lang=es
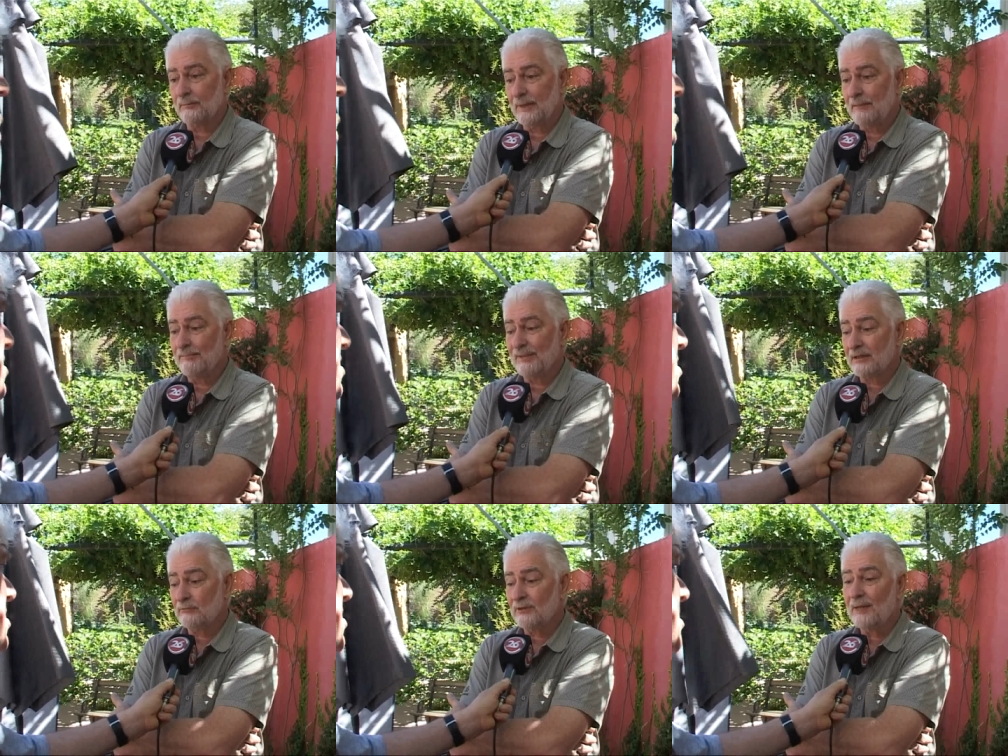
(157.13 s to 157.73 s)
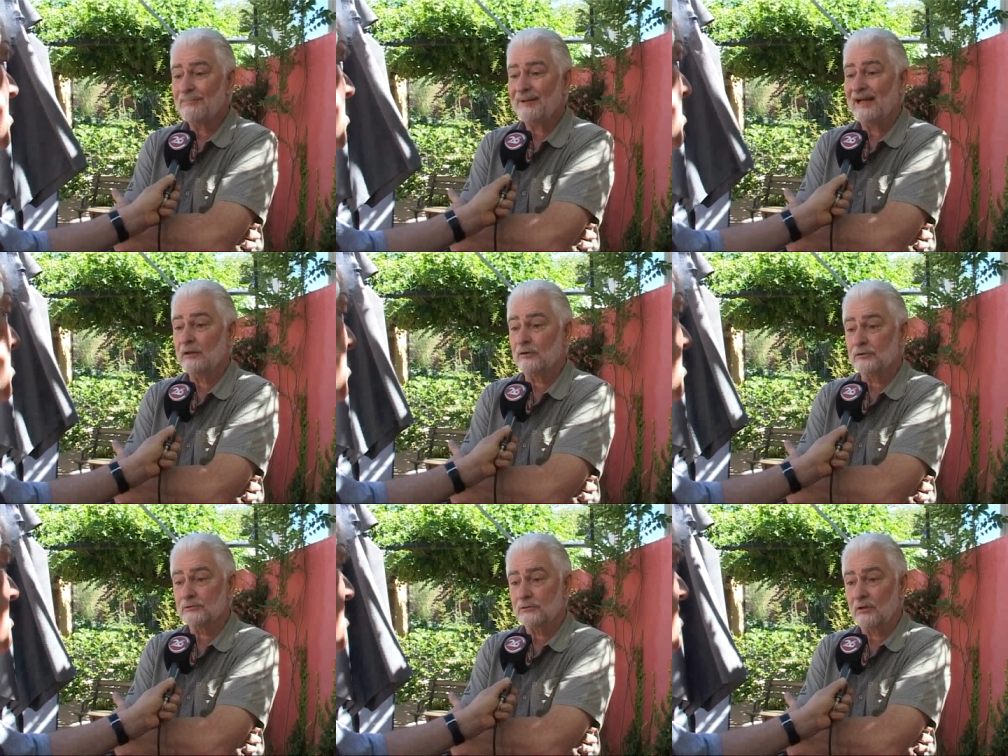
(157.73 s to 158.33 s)
en particular para
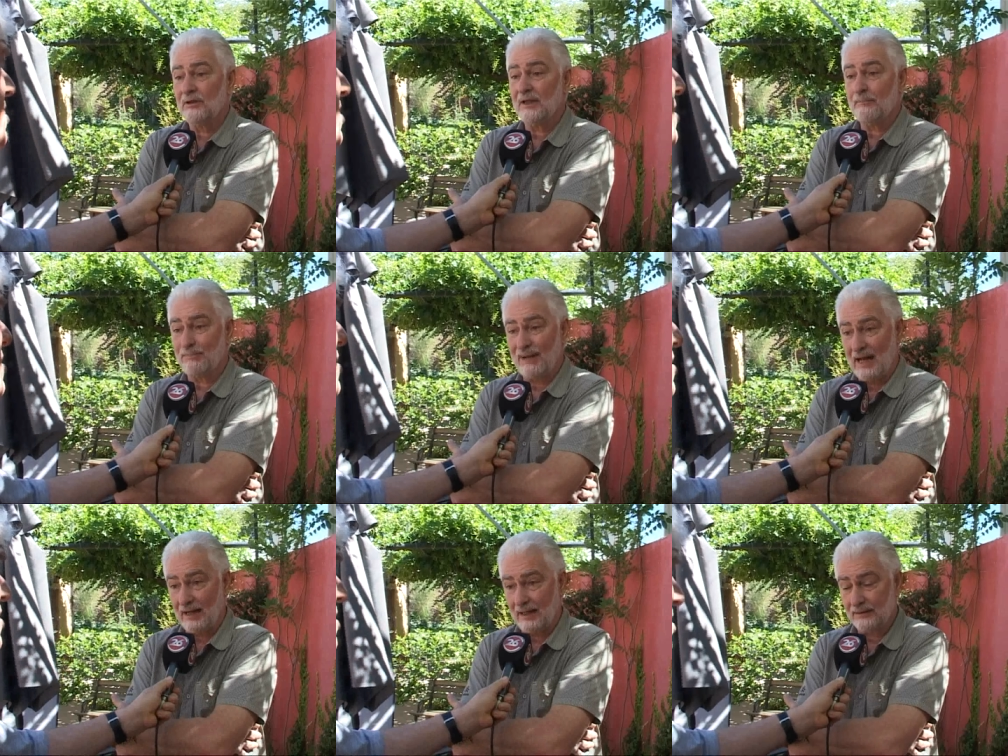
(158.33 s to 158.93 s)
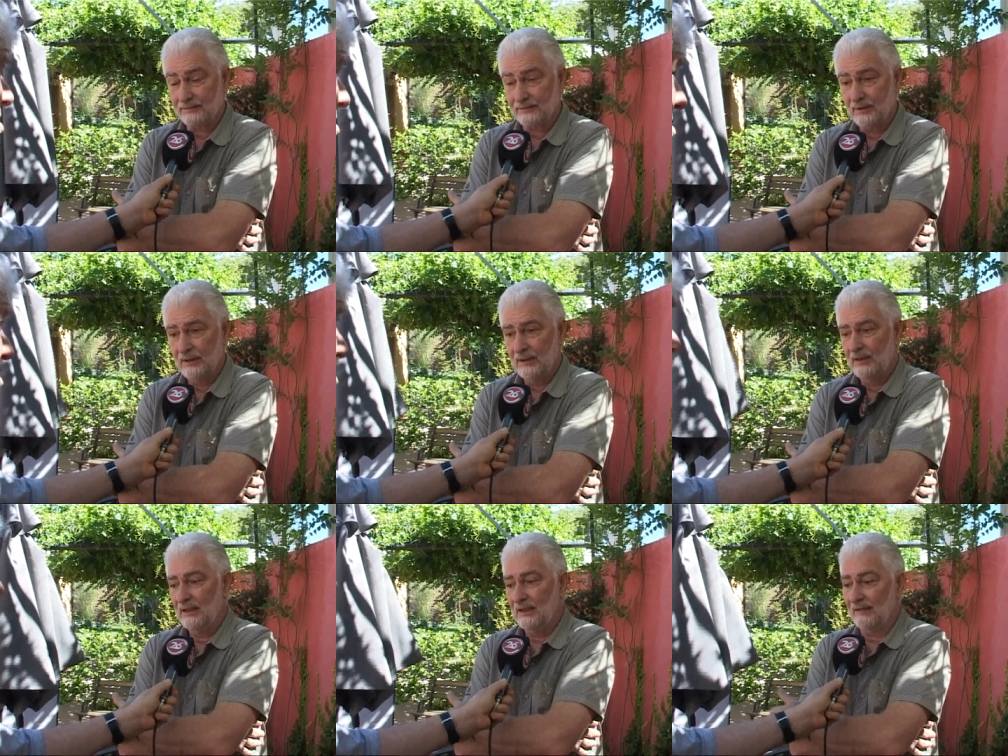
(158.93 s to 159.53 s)
el control de plagas
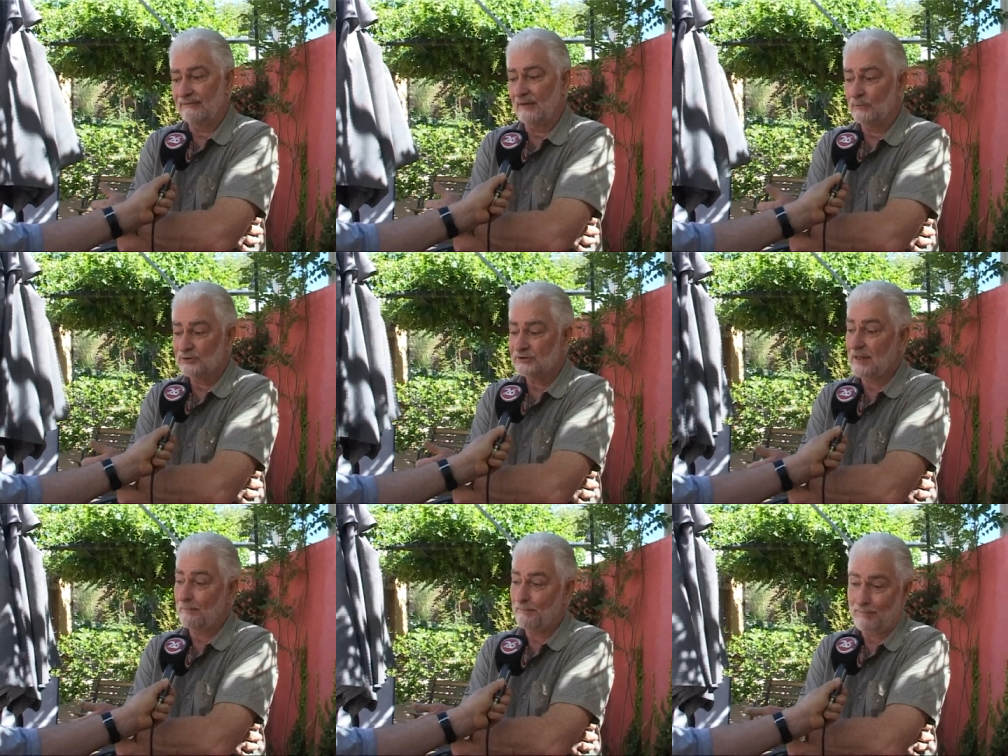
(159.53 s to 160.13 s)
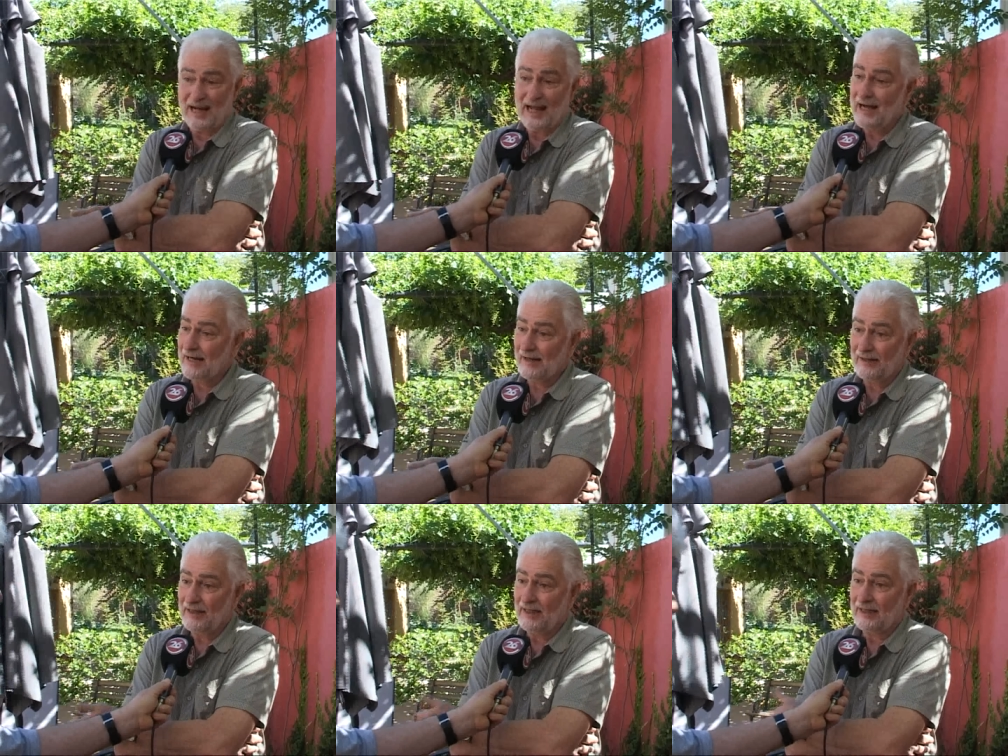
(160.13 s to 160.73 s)
la famosa
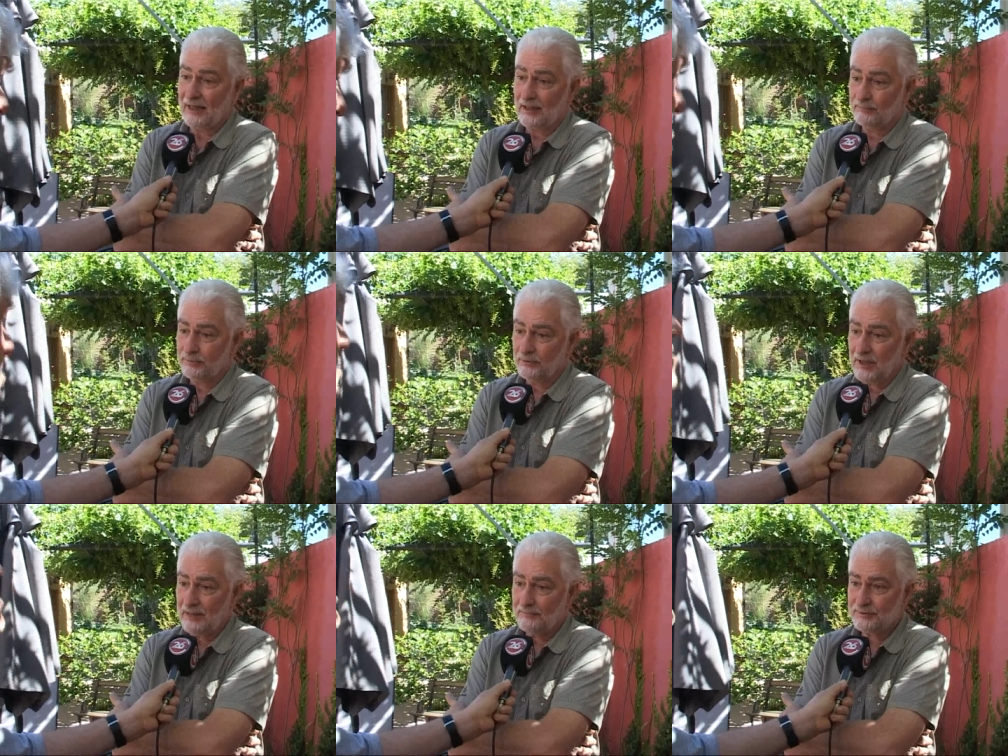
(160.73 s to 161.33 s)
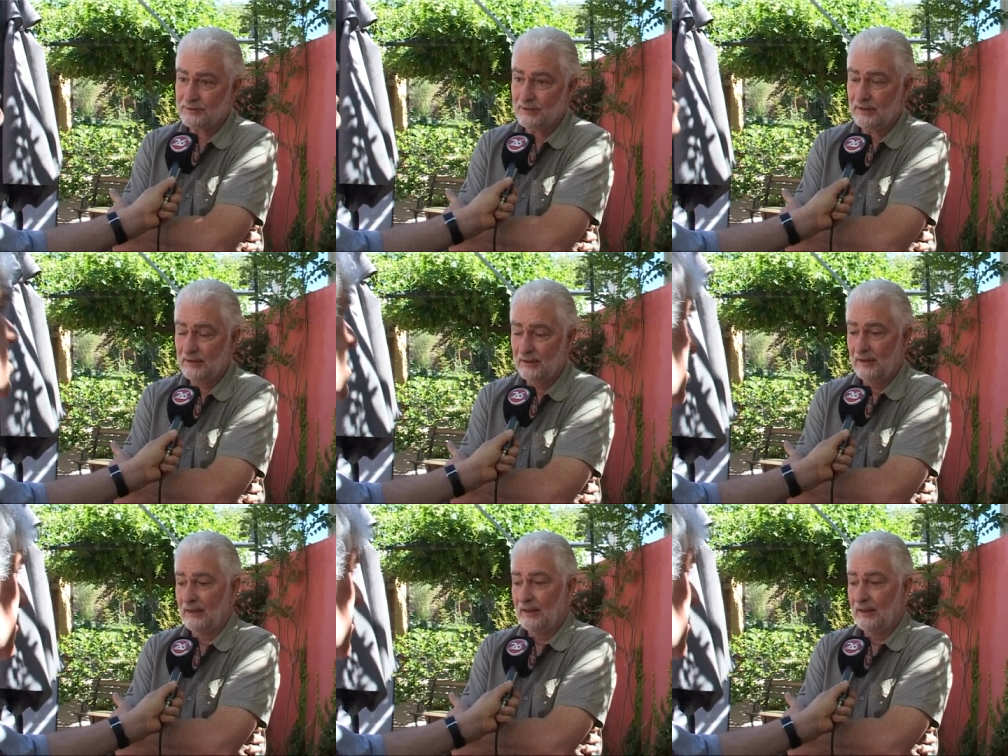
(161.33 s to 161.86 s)
plaga de la carpocapsa,